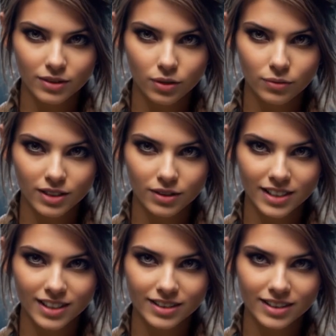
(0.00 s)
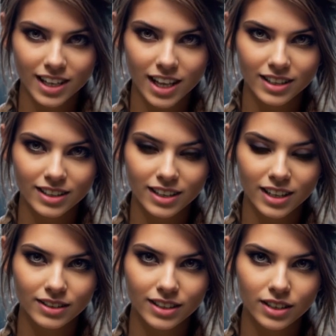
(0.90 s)
Ma prima di iniziare,
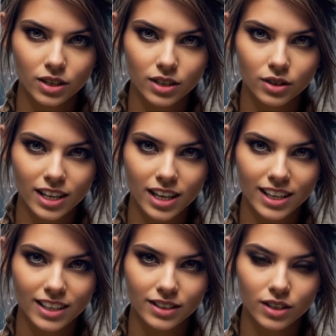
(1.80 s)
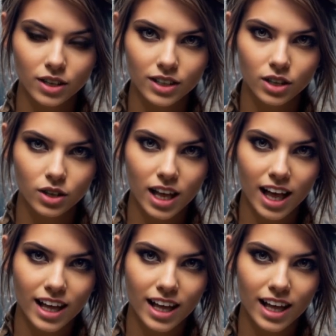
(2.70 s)
ti ricordo che io sono